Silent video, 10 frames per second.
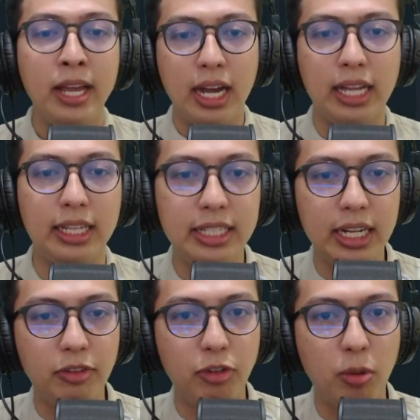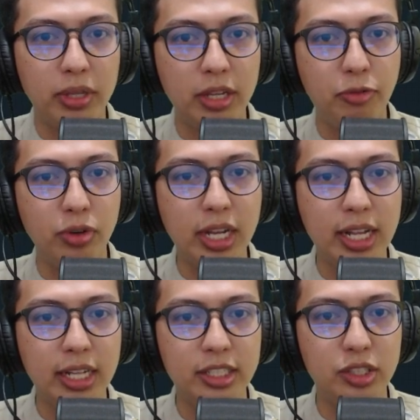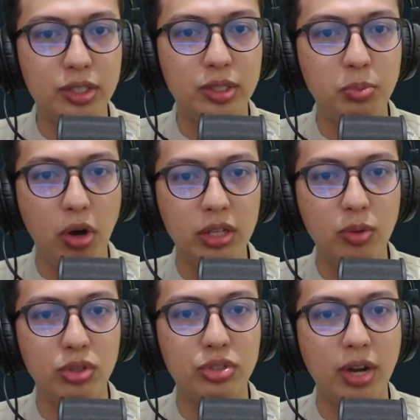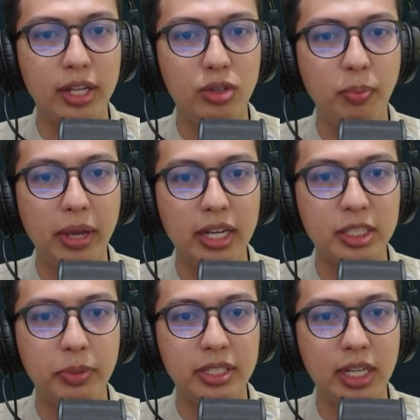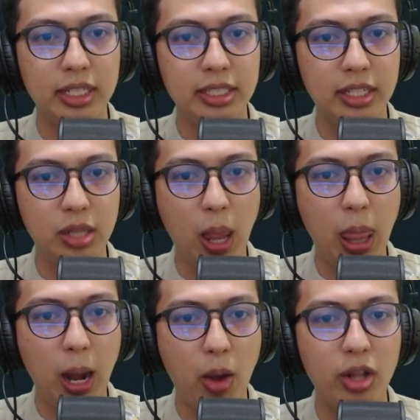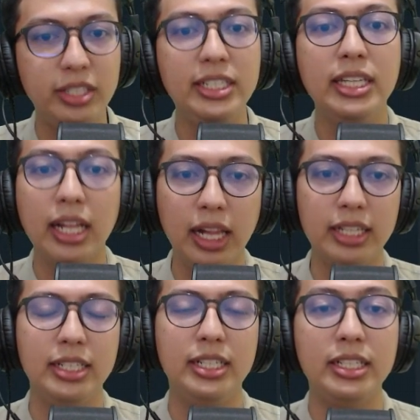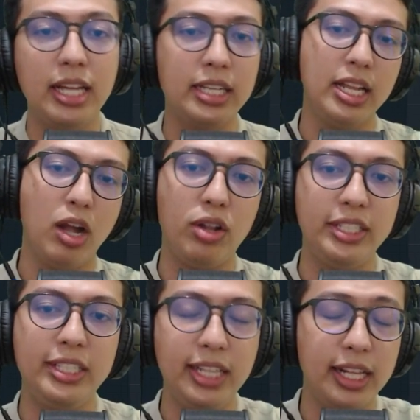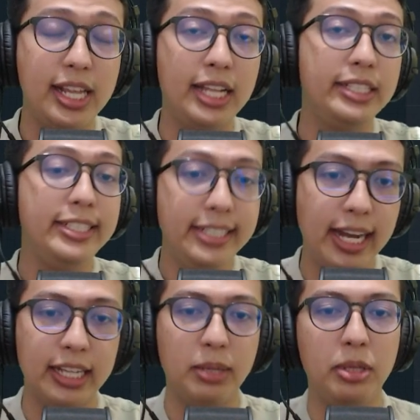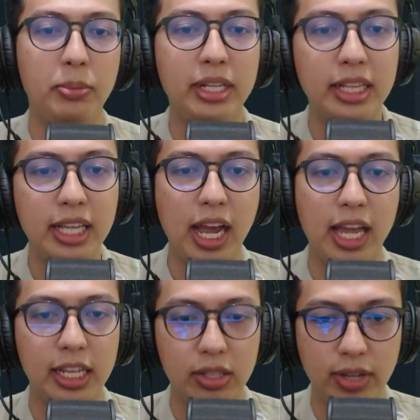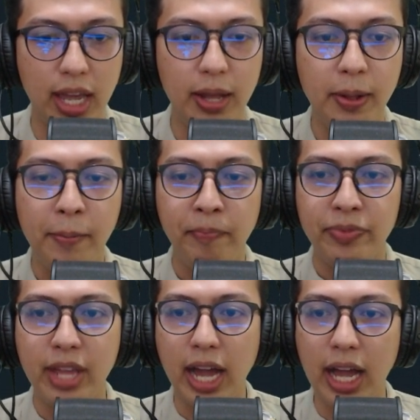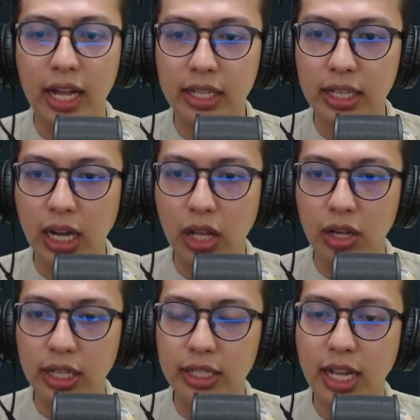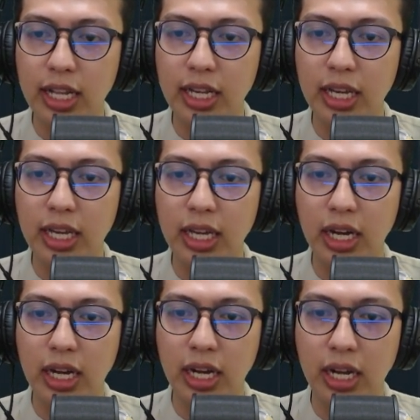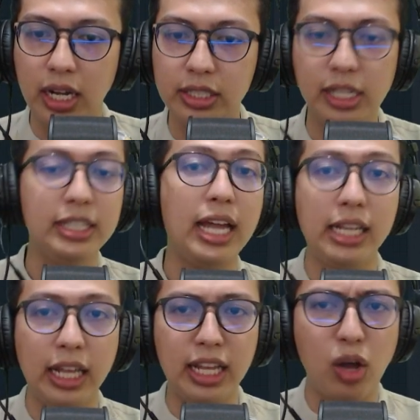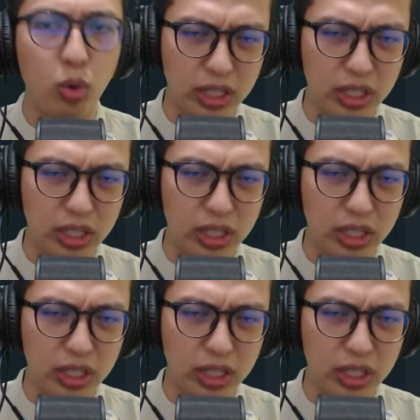kata dia development infonya adalah this mod was tried to make especially science original. Jadi ini adalah original dari dia, teman-teman ya kayak gitu ya. Dan ini kalau kita dari uh, ceritanya nih kok